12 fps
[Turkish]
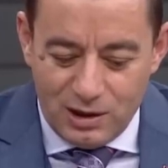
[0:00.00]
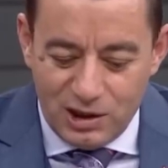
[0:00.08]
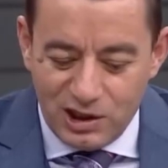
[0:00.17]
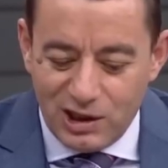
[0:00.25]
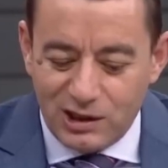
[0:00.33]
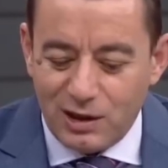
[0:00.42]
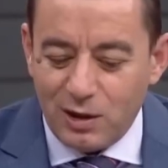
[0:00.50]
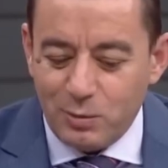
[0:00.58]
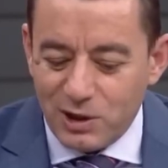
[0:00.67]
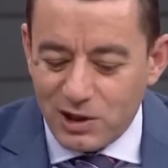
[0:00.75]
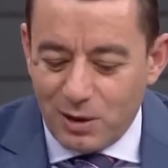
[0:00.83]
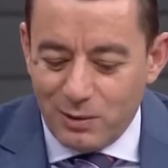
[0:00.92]

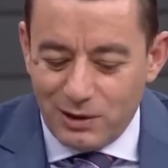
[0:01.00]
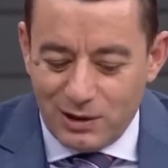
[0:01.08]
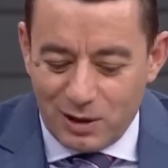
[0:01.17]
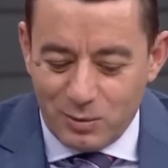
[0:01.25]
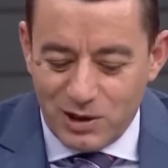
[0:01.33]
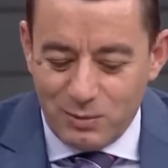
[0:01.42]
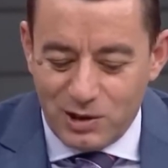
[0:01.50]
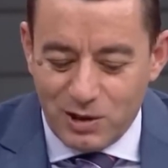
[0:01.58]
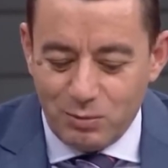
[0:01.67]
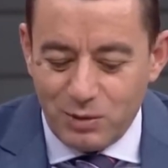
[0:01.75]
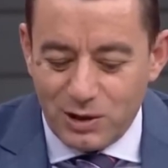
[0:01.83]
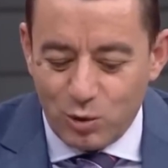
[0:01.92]
İngiltere bir zamanlar bizim
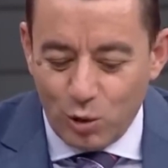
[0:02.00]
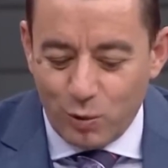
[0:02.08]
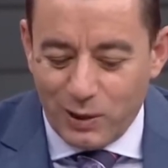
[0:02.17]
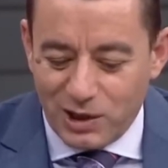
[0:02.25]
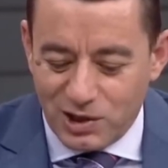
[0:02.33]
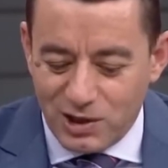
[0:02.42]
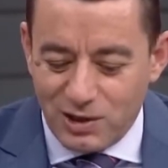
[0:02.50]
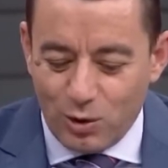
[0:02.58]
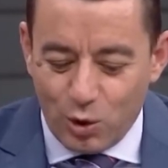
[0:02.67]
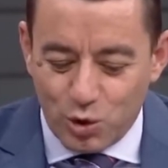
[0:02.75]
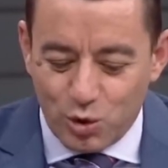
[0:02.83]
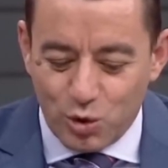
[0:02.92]
için bir gül bahçesi,
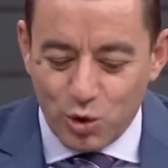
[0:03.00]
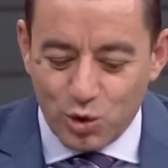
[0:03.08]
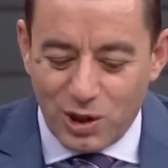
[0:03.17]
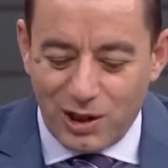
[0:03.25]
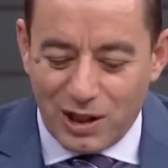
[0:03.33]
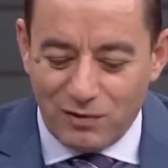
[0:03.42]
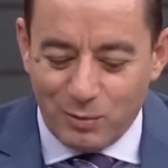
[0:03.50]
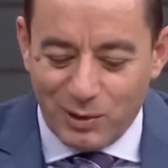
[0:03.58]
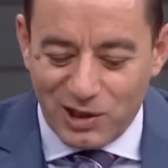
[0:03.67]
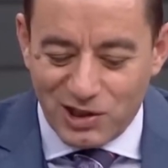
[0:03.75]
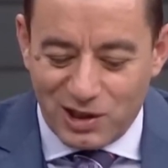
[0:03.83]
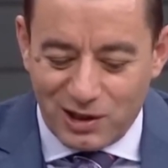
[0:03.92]
hoş düşünceler ve
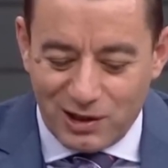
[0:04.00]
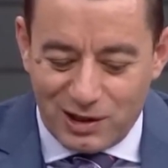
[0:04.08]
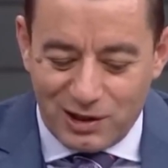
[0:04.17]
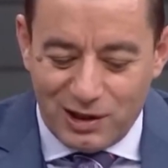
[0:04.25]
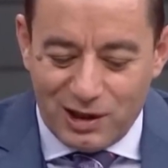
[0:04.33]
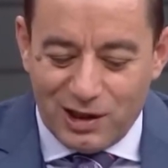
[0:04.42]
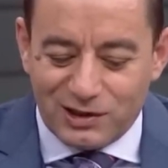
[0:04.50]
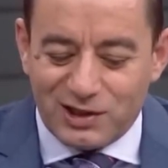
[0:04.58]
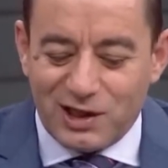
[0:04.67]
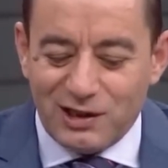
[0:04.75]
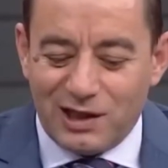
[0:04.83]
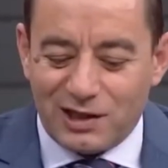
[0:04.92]
manzaralar ile
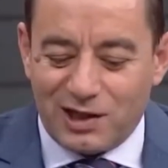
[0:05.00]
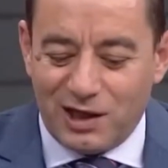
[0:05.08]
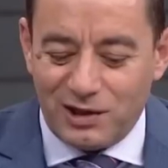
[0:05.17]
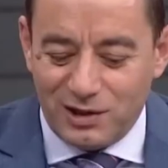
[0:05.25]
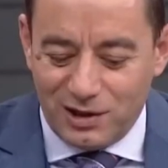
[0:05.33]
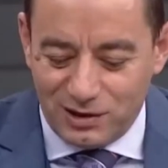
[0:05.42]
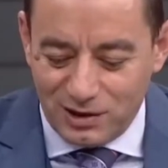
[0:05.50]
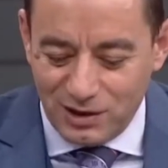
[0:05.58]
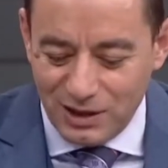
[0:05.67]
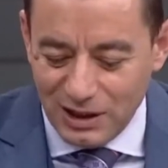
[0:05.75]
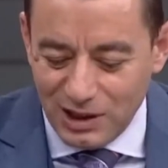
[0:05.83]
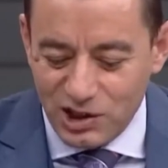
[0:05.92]
hatıralar kaynağıydı.
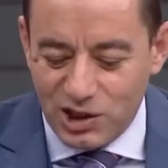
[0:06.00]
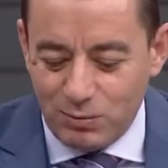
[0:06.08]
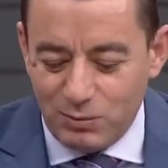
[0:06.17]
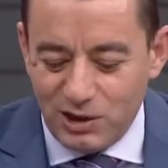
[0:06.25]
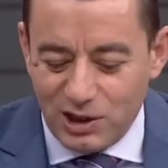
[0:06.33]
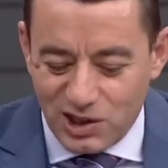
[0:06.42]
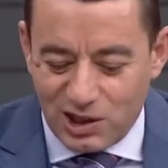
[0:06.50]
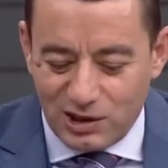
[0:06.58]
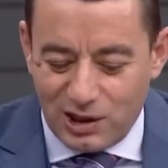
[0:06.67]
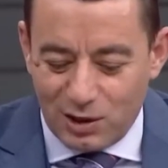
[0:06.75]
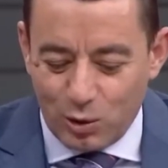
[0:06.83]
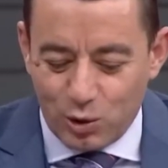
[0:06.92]
Şimdi
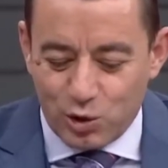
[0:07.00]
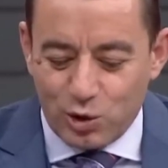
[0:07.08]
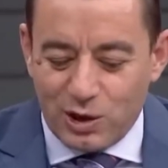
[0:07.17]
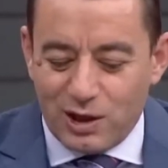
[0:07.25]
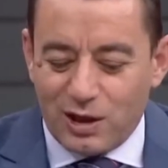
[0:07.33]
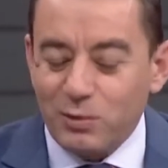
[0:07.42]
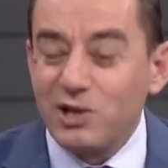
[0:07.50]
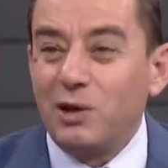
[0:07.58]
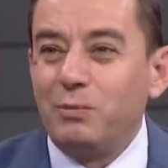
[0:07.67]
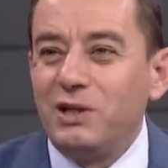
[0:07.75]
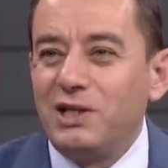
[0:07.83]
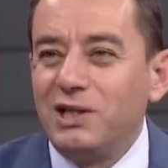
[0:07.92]
yazıklar olsun
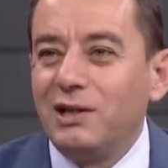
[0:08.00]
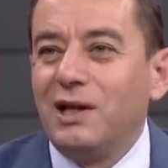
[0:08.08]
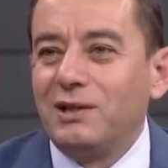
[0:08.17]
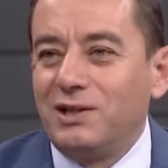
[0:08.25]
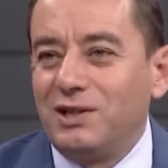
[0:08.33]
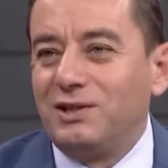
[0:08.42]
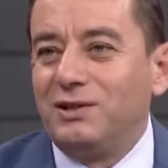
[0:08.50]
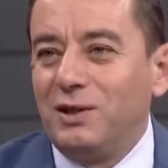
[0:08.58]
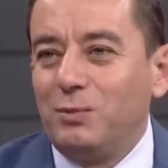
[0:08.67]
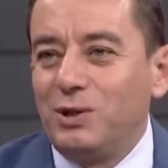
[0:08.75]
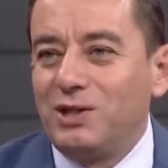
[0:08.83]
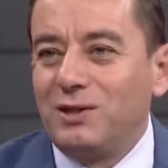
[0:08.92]
aramıza bir yılan girdi
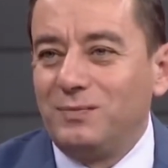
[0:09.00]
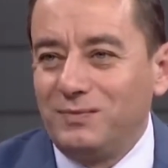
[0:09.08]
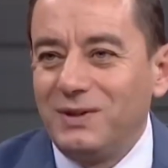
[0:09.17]
demişti.